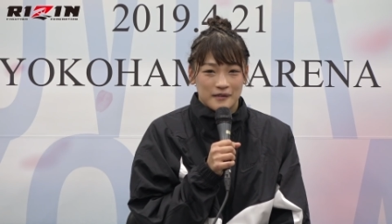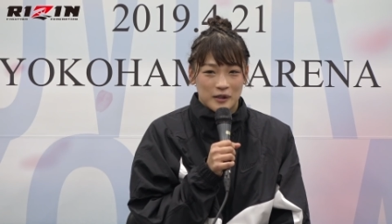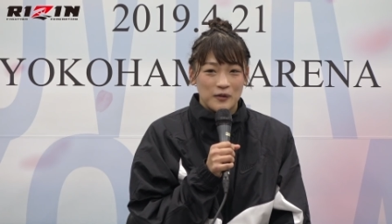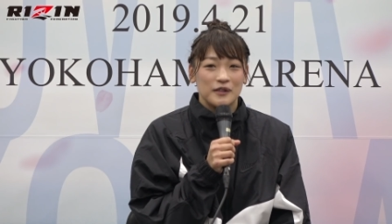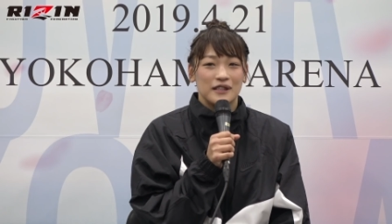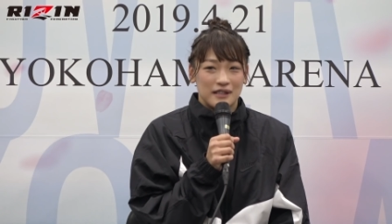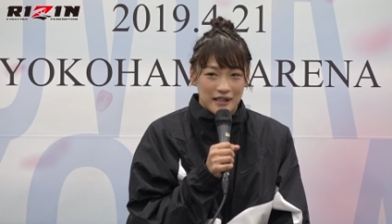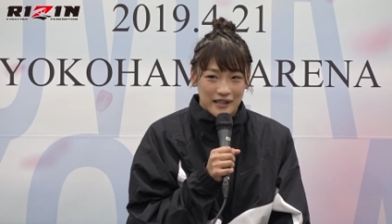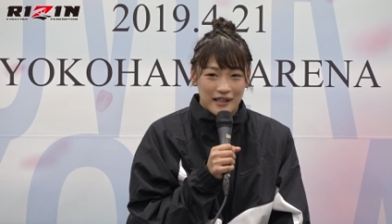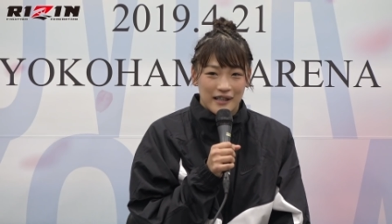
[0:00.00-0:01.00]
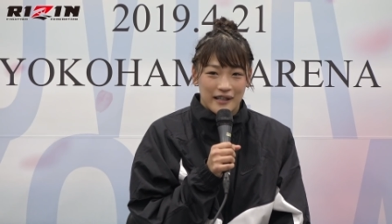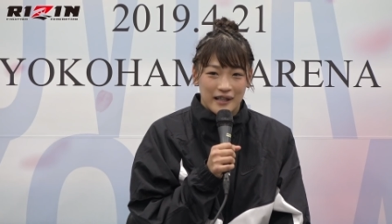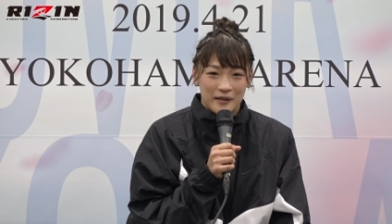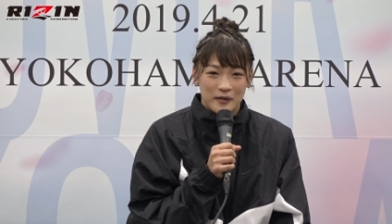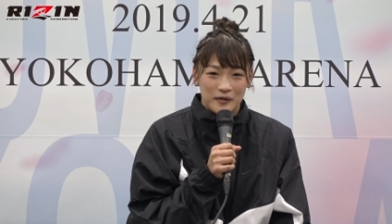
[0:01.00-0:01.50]
そうですねなんか
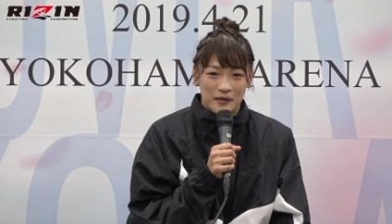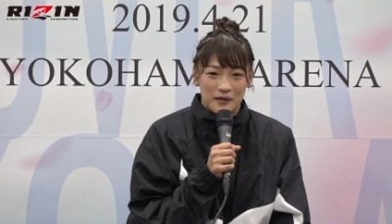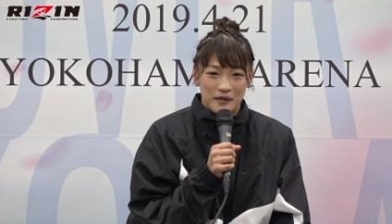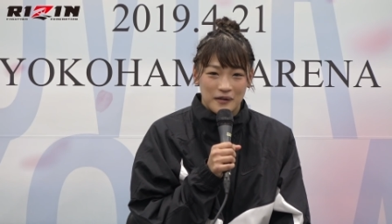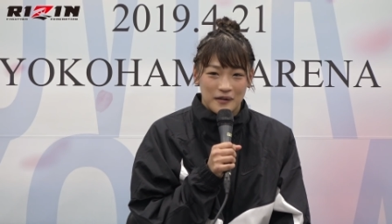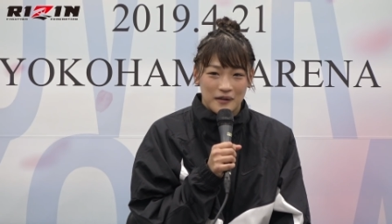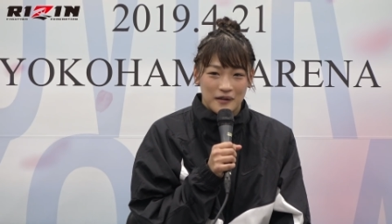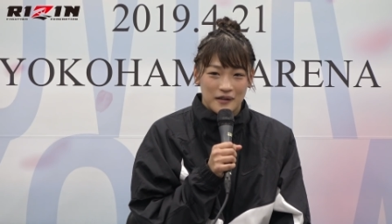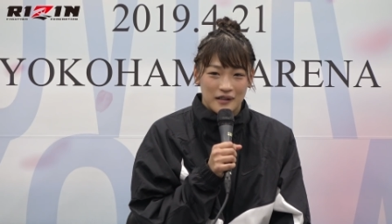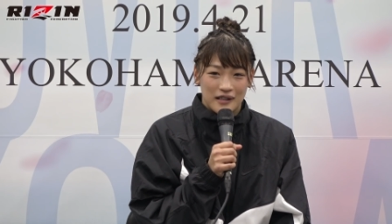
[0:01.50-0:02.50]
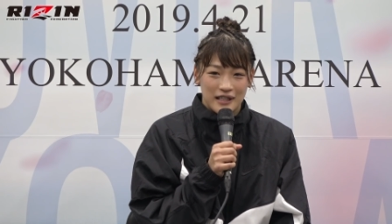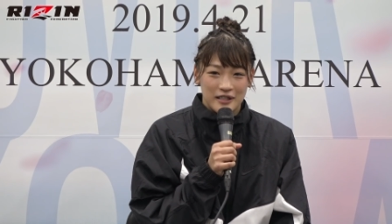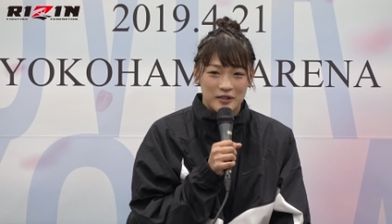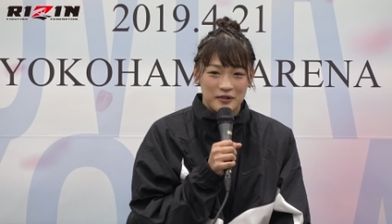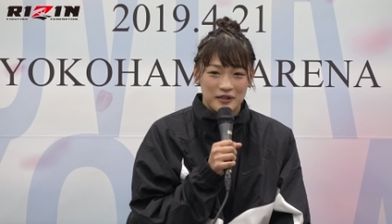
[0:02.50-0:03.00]
やっと
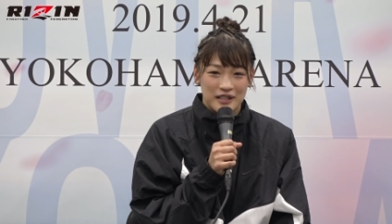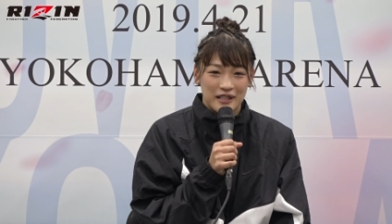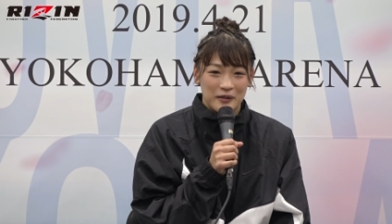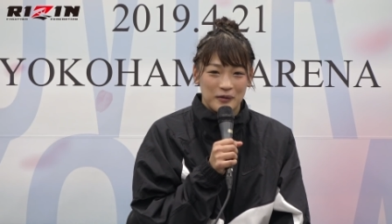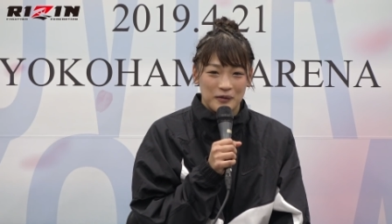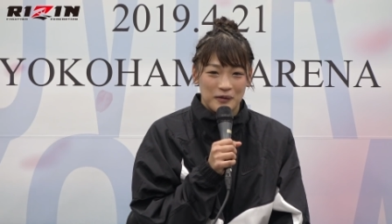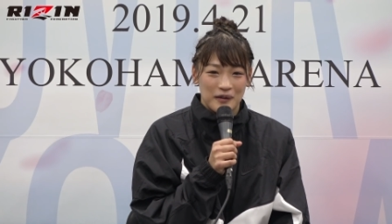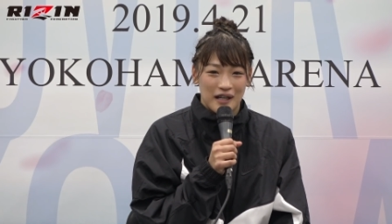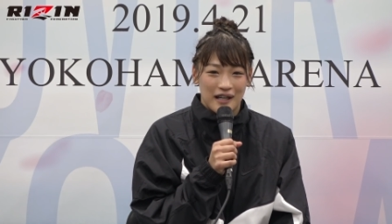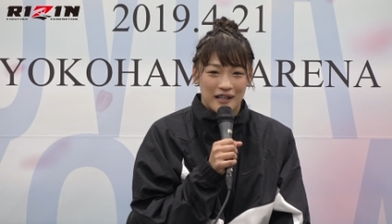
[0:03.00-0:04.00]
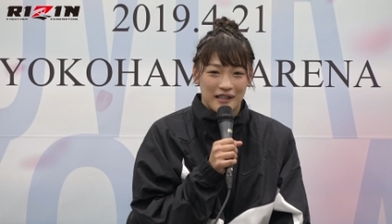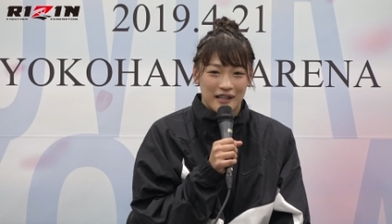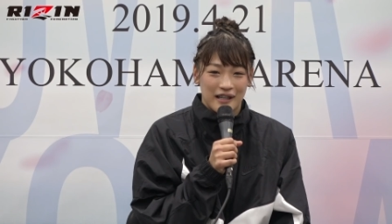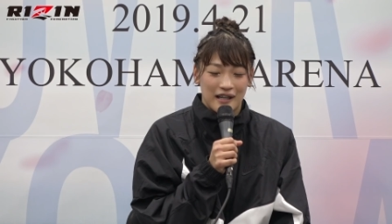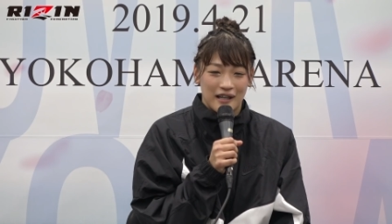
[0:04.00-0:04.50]
練習してることがな
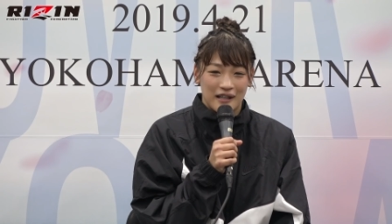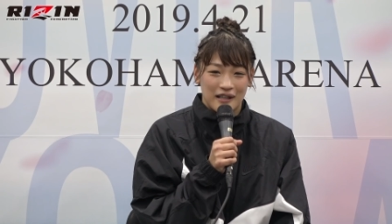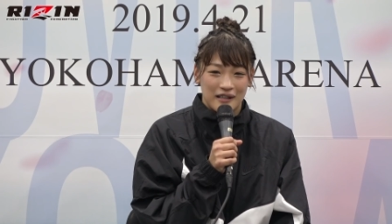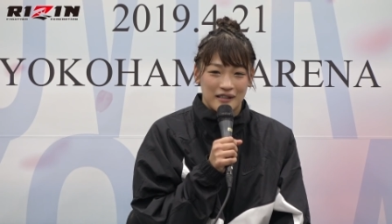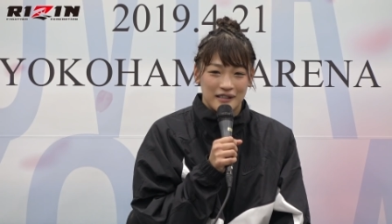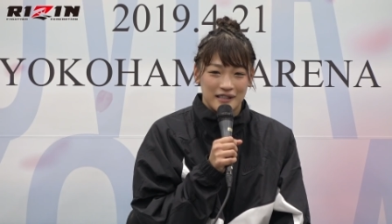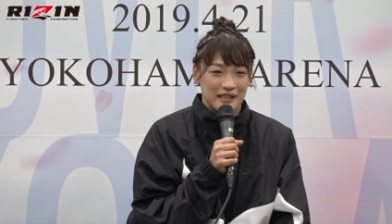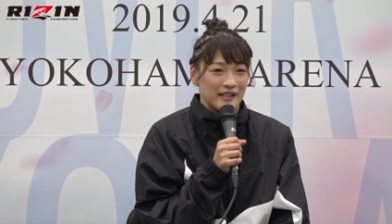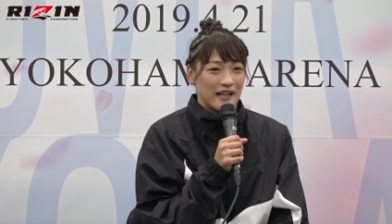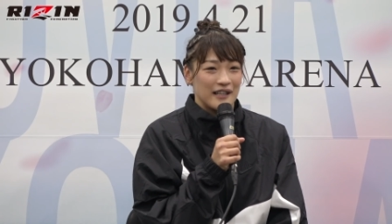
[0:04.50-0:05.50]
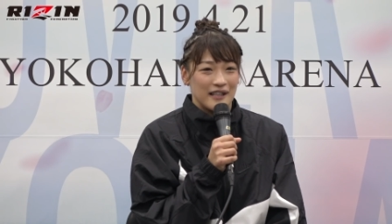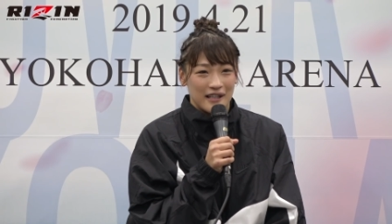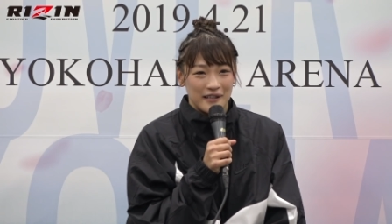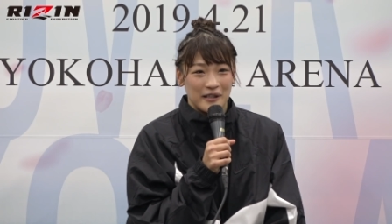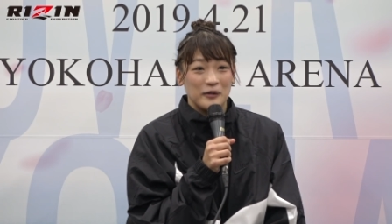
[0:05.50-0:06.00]
んか出せたか
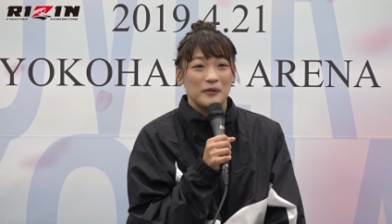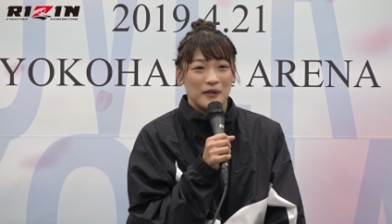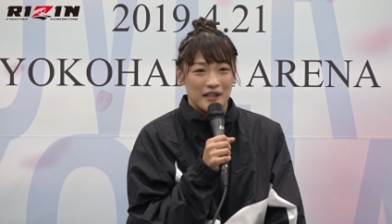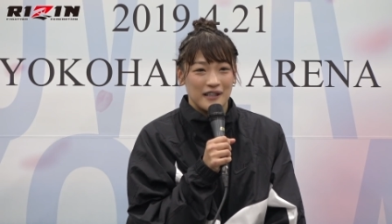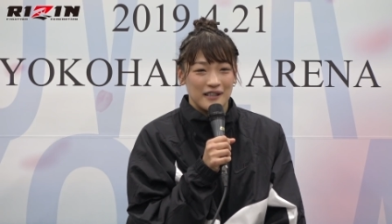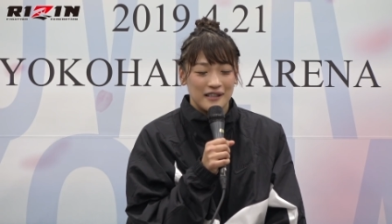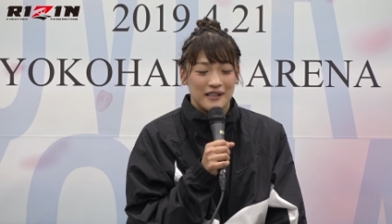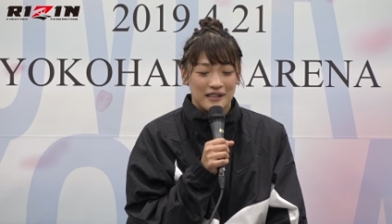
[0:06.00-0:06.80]
なっていうか、うん、